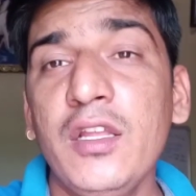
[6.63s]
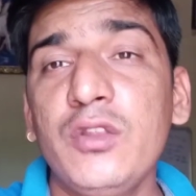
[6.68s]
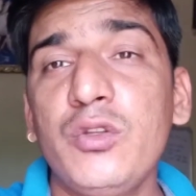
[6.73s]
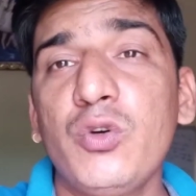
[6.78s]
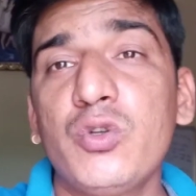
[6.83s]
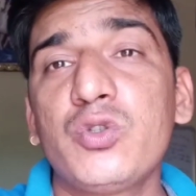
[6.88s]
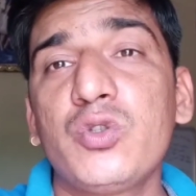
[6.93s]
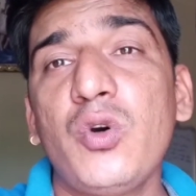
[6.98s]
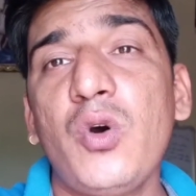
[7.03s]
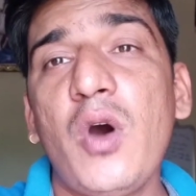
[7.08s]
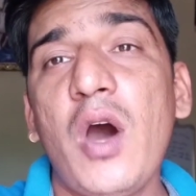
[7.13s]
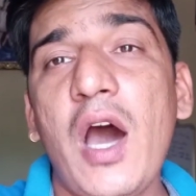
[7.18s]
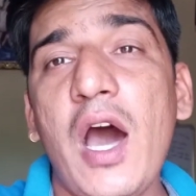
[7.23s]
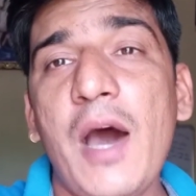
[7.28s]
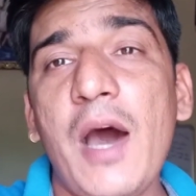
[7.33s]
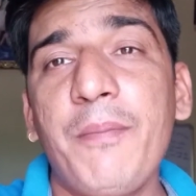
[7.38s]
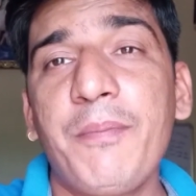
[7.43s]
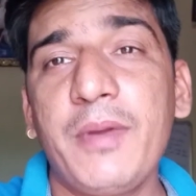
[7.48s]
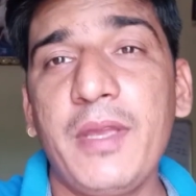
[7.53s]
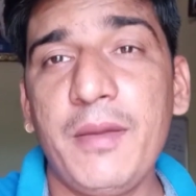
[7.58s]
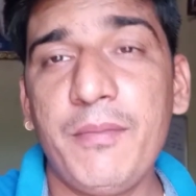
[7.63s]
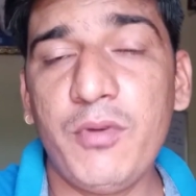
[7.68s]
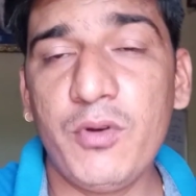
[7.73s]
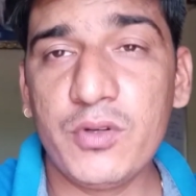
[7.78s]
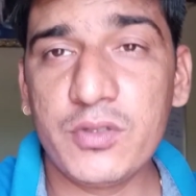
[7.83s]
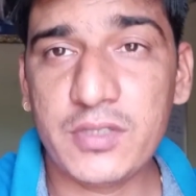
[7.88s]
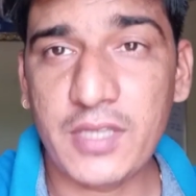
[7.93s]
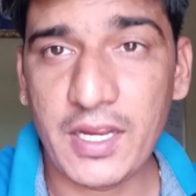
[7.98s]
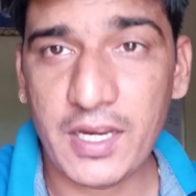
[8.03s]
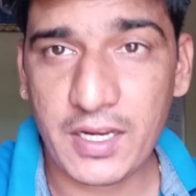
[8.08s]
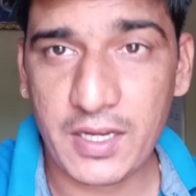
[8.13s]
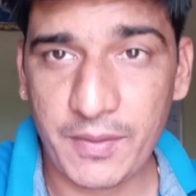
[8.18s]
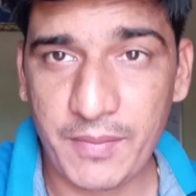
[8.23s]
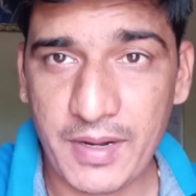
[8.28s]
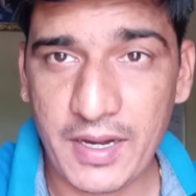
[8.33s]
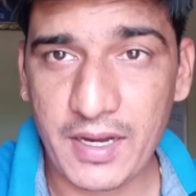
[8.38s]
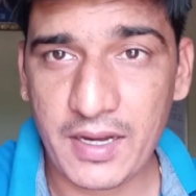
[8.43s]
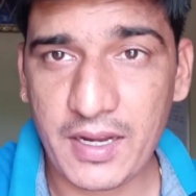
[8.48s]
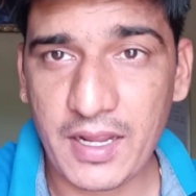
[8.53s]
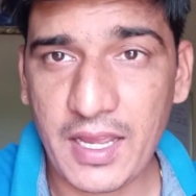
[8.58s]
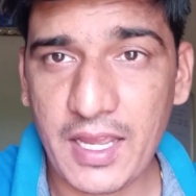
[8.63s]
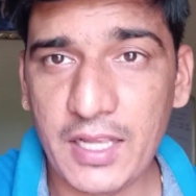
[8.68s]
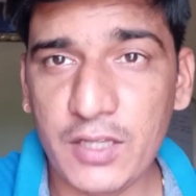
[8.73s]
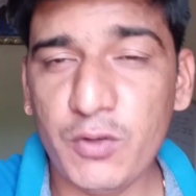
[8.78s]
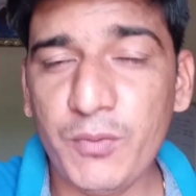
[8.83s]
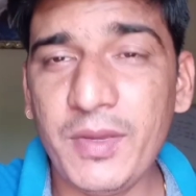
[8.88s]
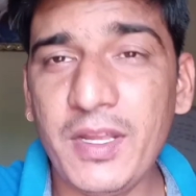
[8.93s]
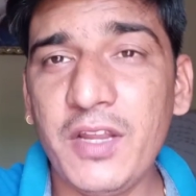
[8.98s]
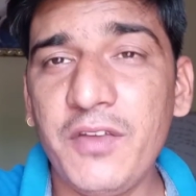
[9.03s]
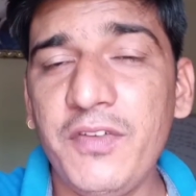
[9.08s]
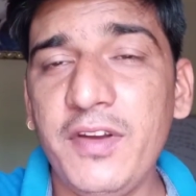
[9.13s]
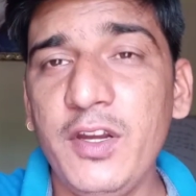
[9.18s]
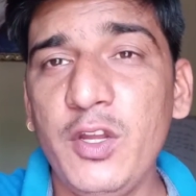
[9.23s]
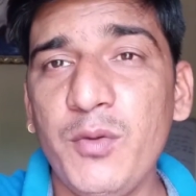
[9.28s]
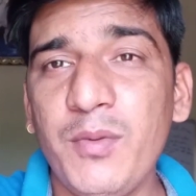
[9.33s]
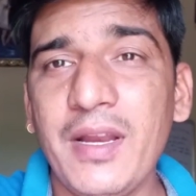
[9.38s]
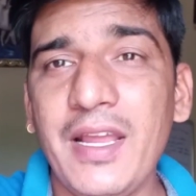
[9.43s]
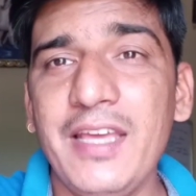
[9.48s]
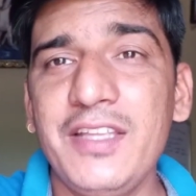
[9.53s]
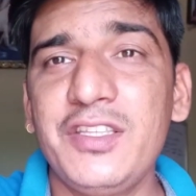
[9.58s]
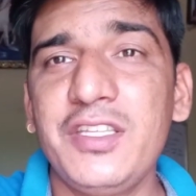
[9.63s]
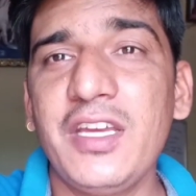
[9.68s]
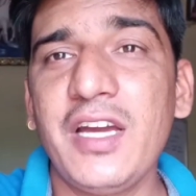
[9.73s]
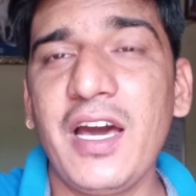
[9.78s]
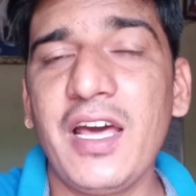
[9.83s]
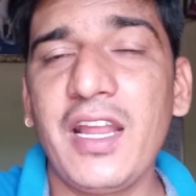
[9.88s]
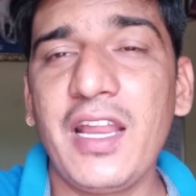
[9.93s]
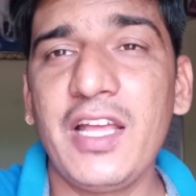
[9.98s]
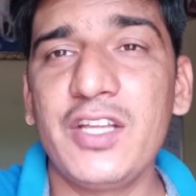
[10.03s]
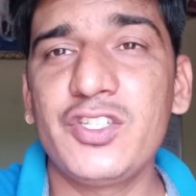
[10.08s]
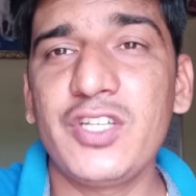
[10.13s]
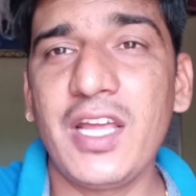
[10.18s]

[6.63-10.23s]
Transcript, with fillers: दोस्तों आपके बहुत सारे कमेंट आए जो मैंने वीडियो बनाई थी हरा